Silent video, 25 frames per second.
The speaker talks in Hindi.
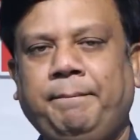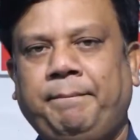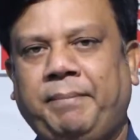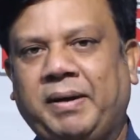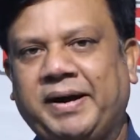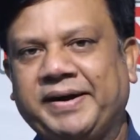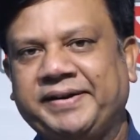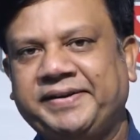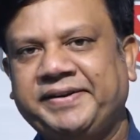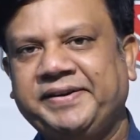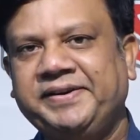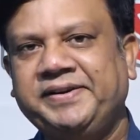
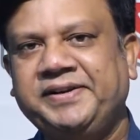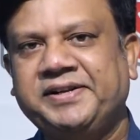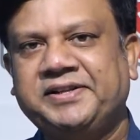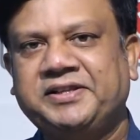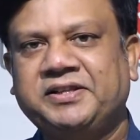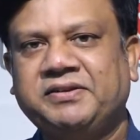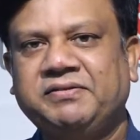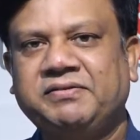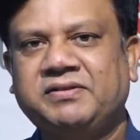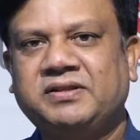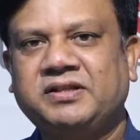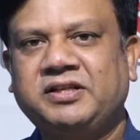पार्टी
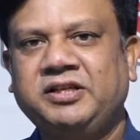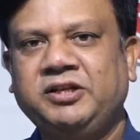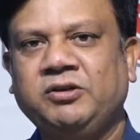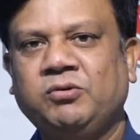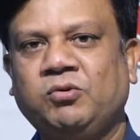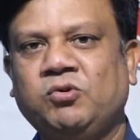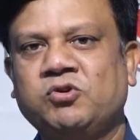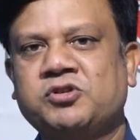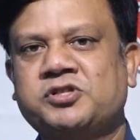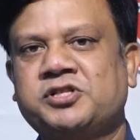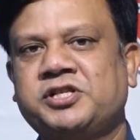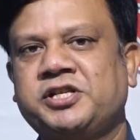नेतृत्व की
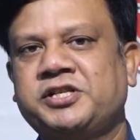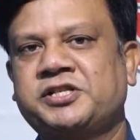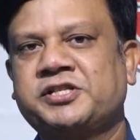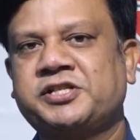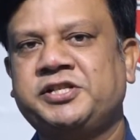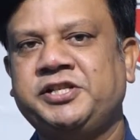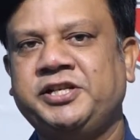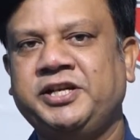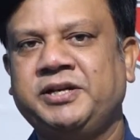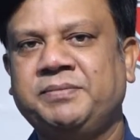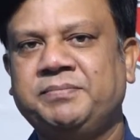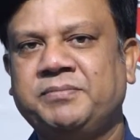ओर से
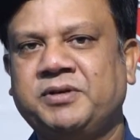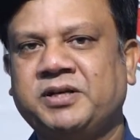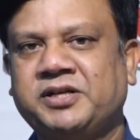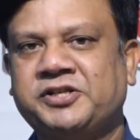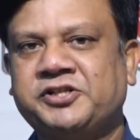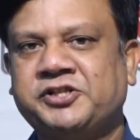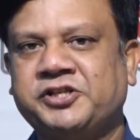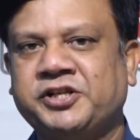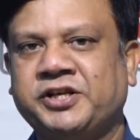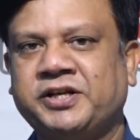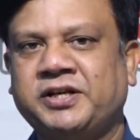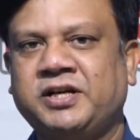सीएम का
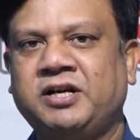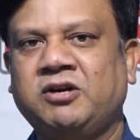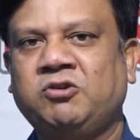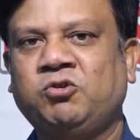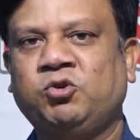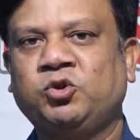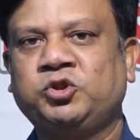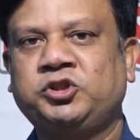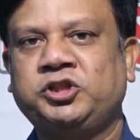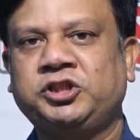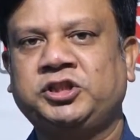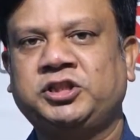चेहरा
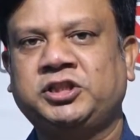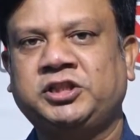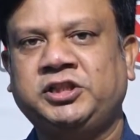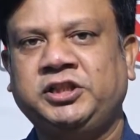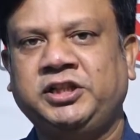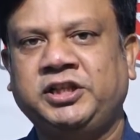घोषित